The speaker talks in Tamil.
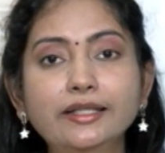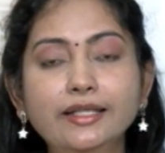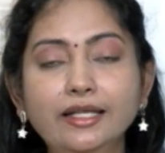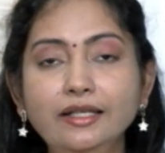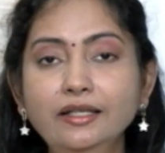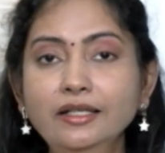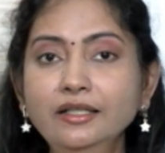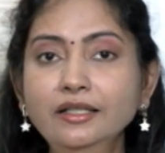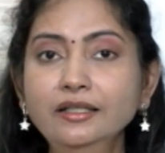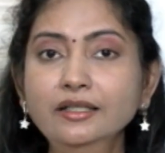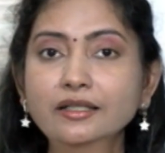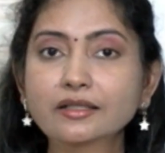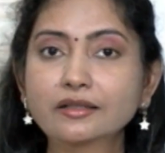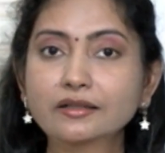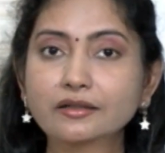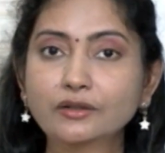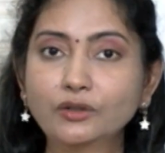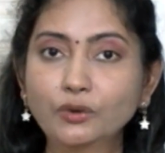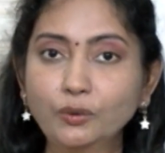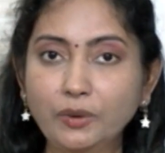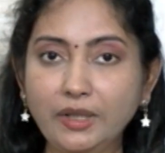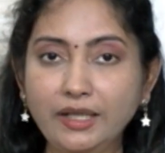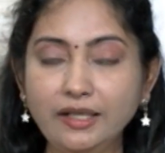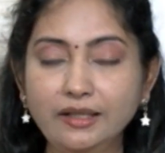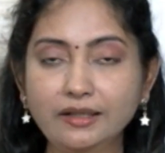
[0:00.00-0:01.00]
என்னென்ன
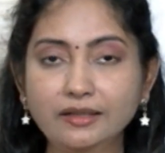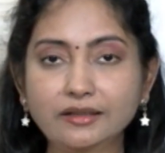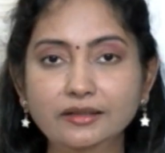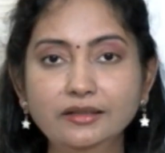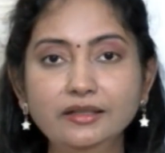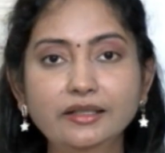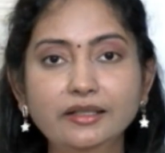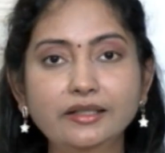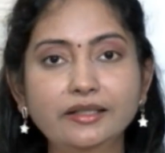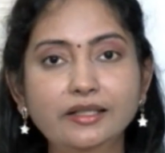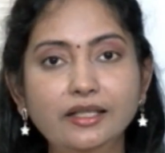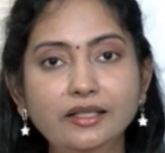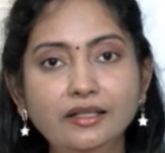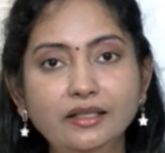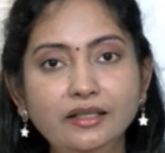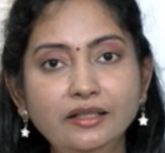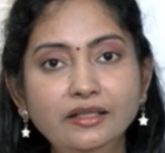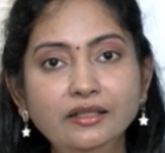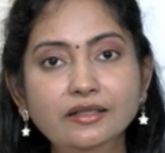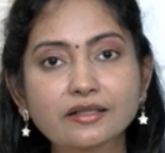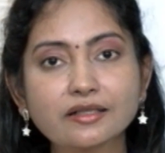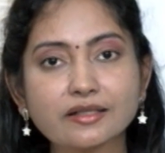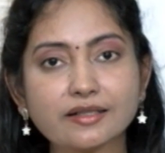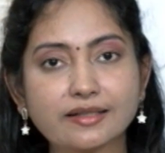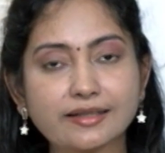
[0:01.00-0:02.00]
துறைக்கு
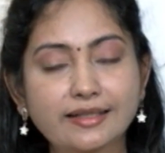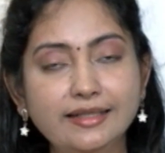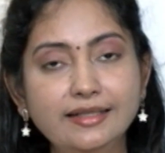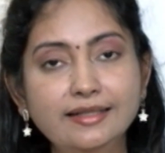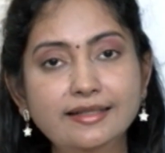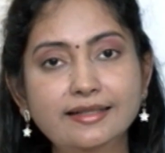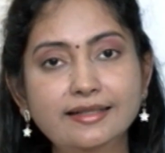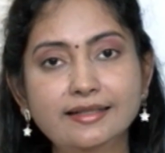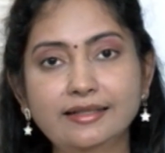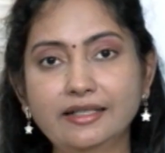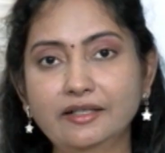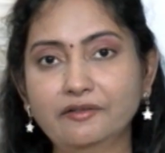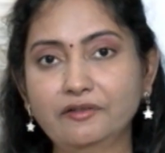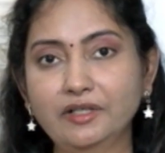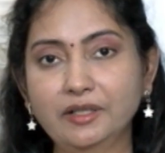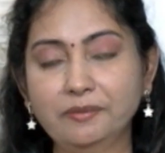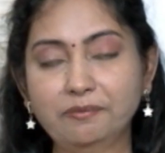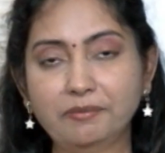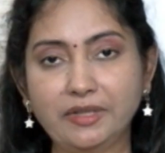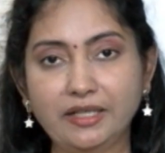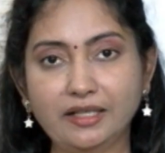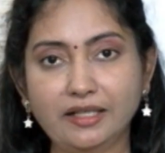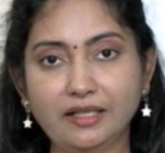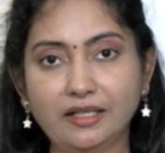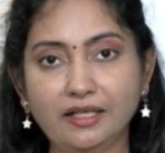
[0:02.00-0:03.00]
என்னென்ன ஸ்கில்ஸ்
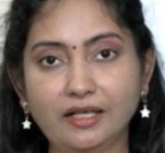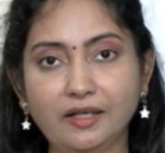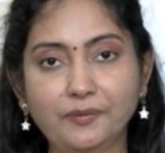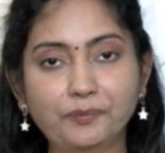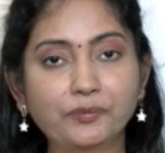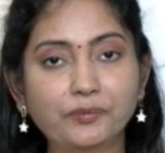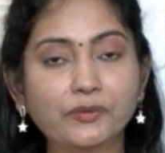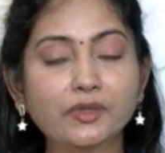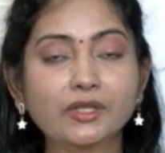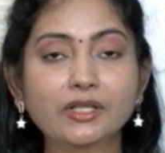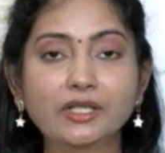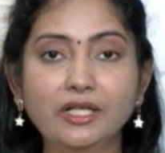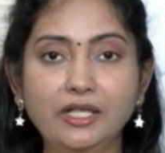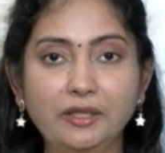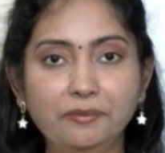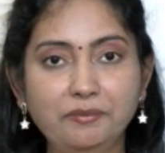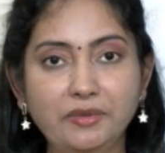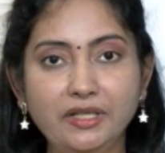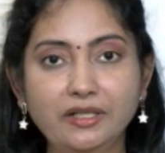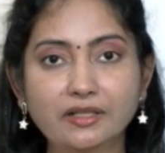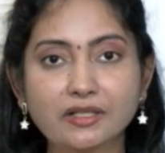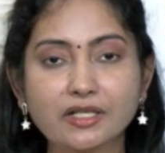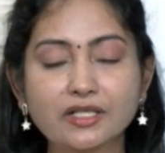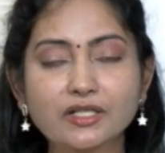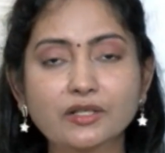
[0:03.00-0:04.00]
டெவலப் பண்ணலாம்
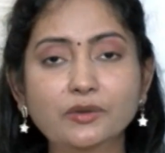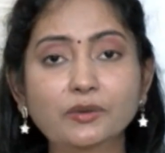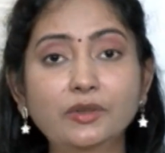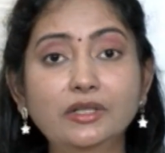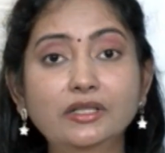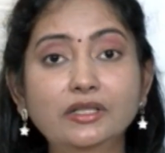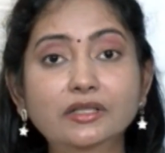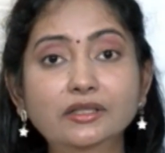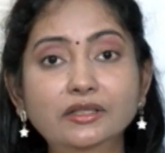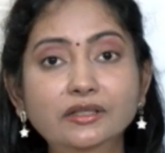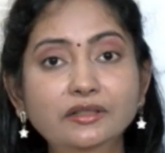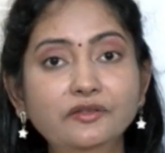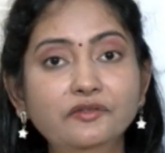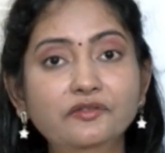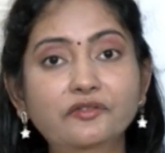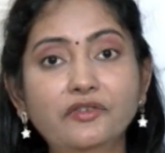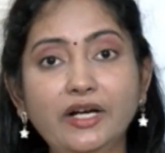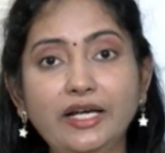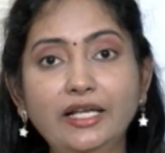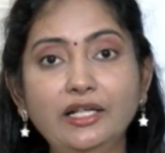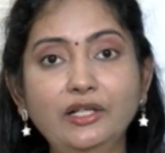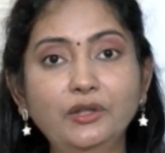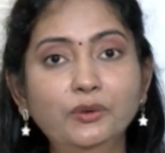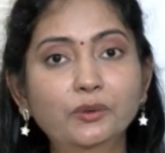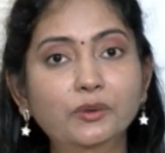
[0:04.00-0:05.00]
அப்படின்னு ஸோ லேர்ன்
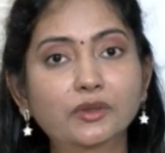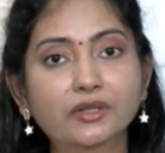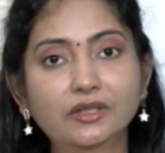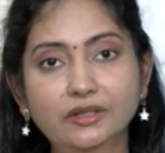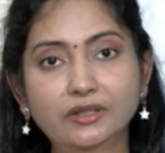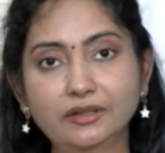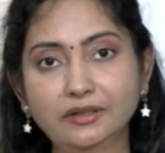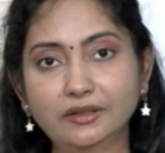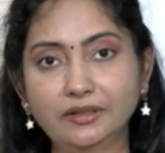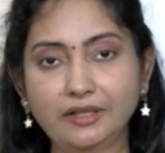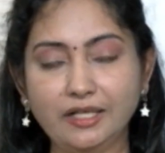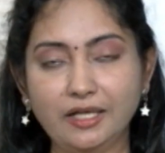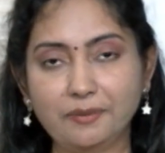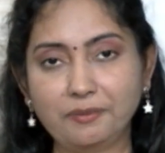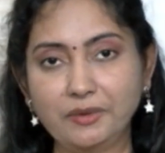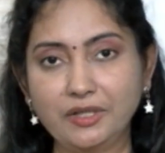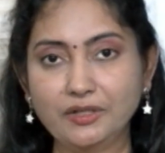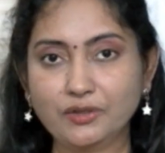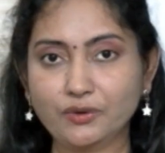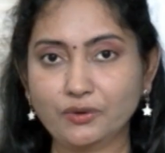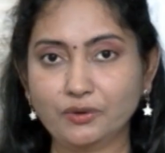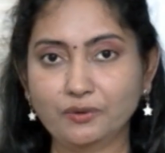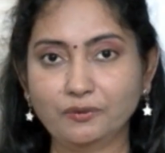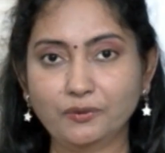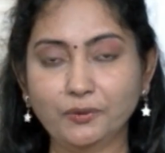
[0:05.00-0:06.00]
வைல் யூ ஏர்ன்
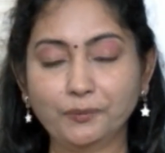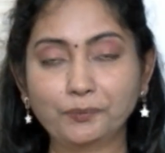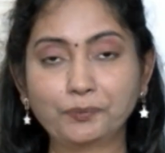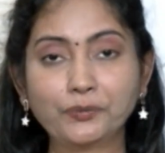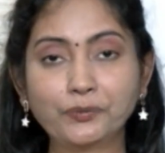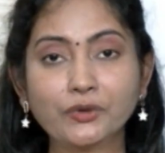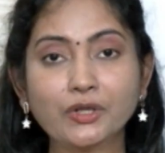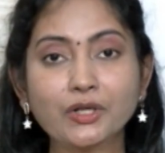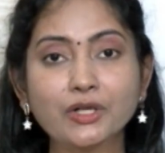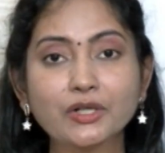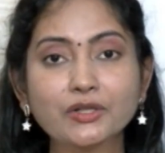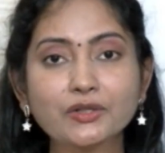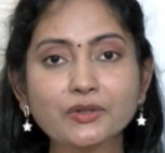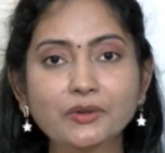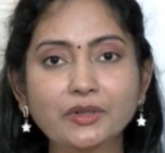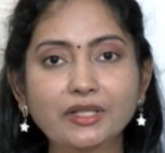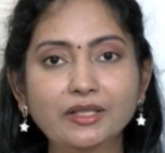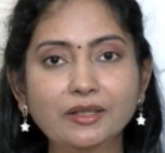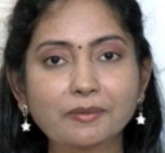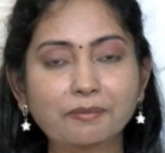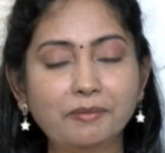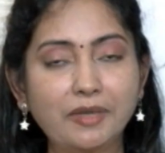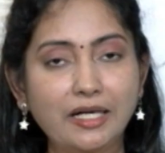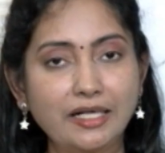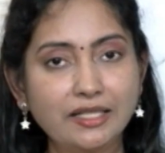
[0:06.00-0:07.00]
அப்படின்னு சொல்லுவோம் ஸோ
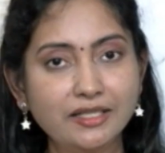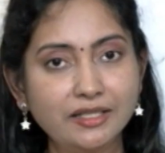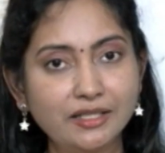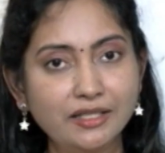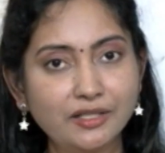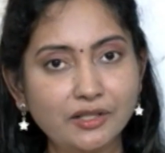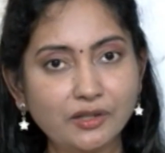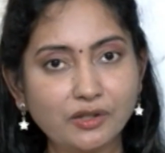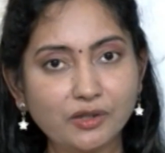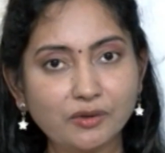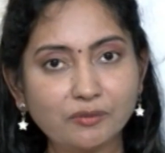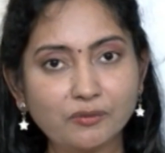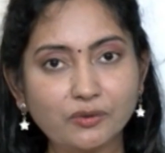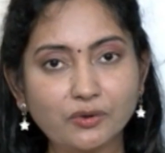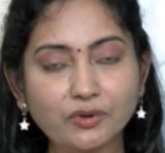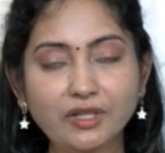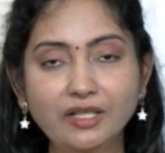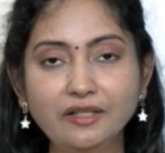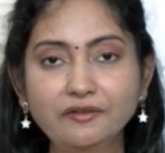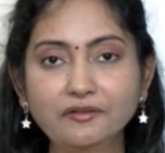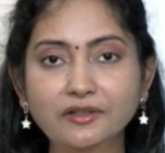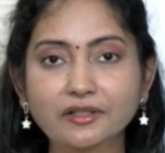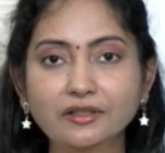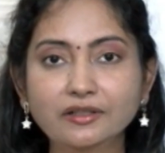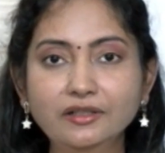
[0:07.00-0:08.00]
நீங்கள் படிச்சுட்டு இருக்கும்
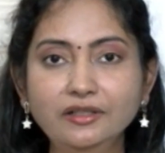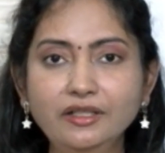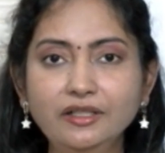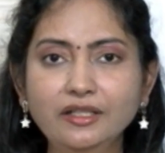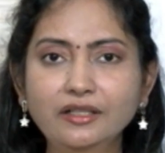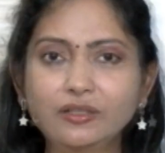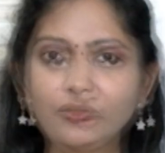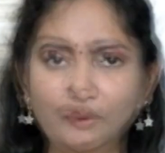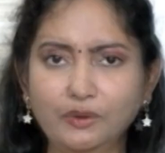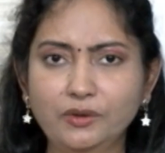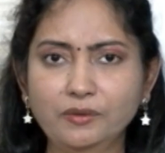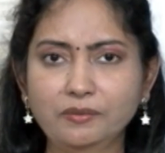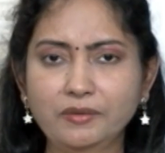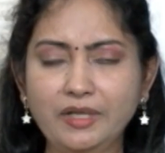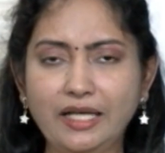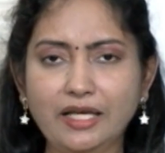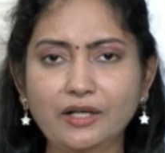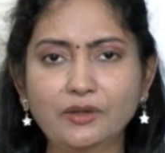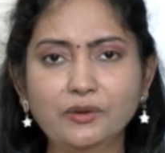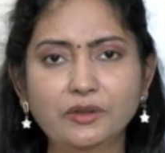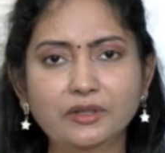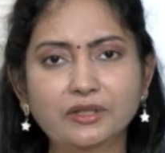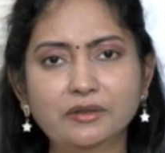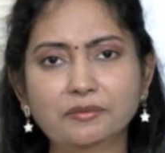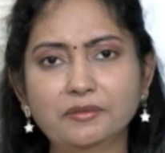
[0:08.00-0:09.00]
போதே வந்து நீங்கள் ஒரு மணி
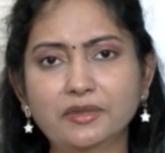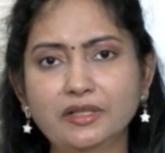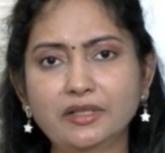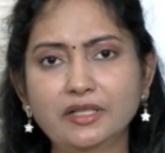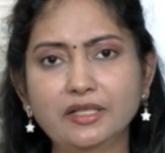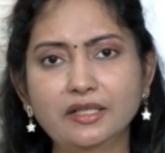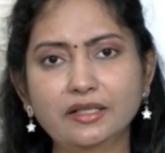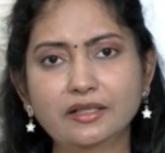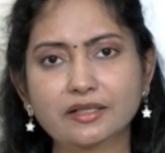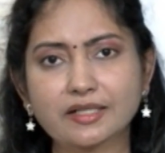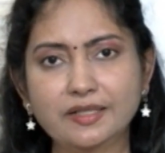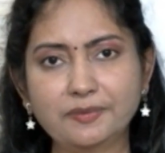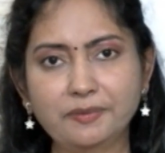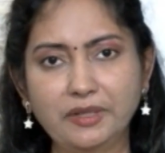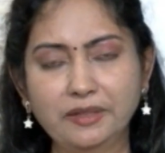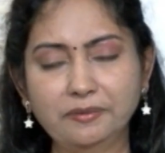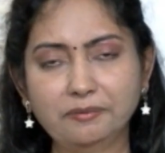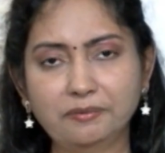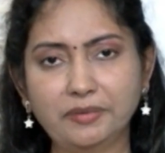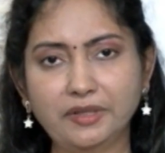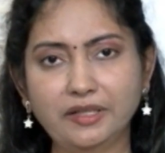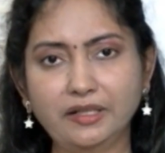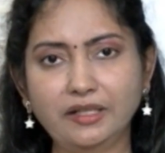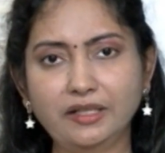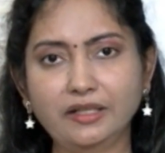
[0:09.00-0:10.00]
நேரம் அந்த மாதிரி
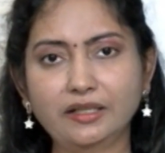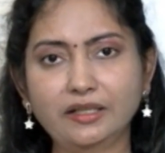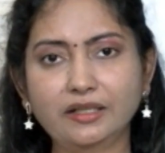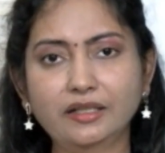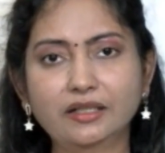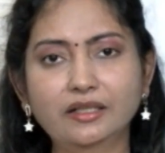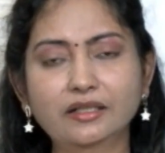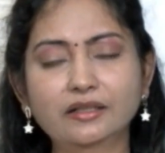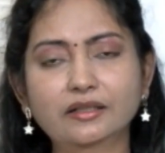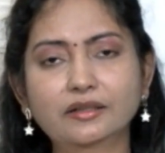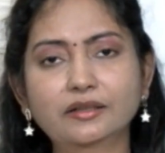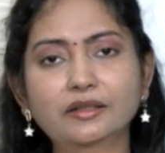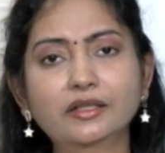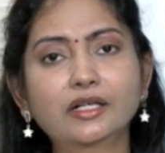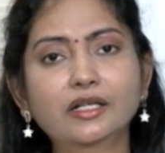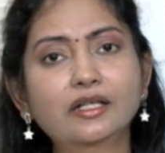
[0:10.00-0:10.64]
ஸ்பெண்ட் பண்ணி இல்லை